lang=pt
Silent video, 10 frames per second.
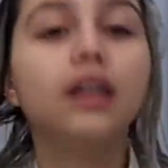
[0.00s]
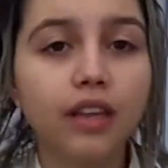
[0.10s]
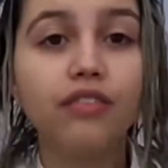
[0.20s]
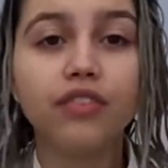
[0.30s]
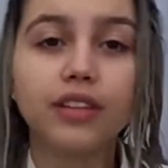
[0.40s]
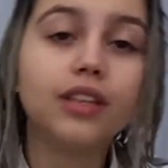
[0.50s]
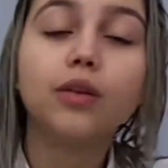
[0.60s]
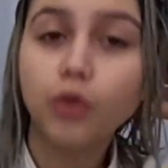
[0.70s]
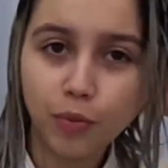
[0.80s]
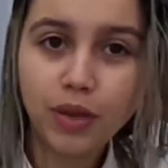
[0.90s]
Enfim, dando
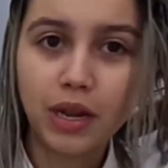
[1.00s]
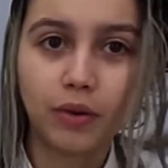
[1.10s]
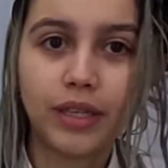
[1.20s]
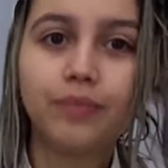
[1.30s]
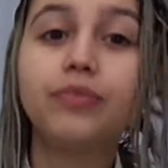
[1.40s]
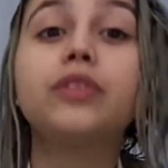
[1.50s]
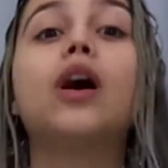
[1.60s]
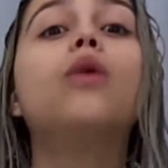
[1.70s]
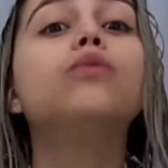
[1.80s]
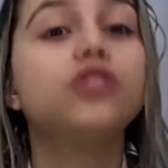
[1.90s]
minha opinião, né?
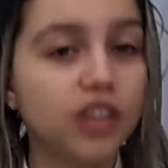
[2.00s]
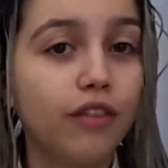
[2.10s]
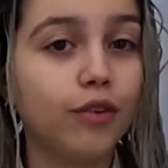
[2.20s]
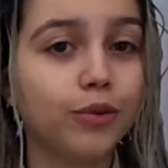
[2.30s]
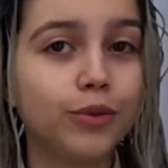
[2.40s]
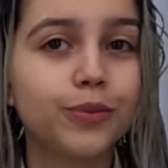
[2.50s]
Então, já volto.